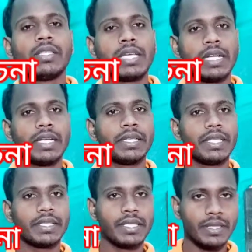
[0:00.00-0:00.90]
চ্যানেলটিকে
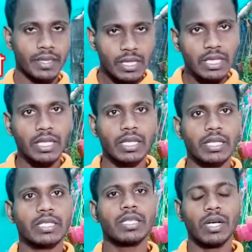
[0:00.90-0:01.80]
দেখছেন
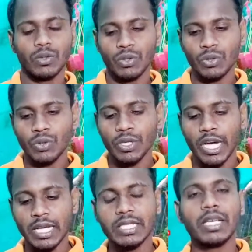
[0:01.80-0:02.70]
তাদেরকে স্বাগত
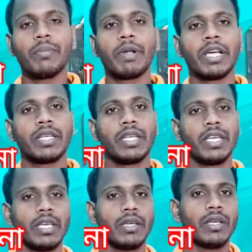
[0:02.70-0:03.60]
আজকে আমরা একটি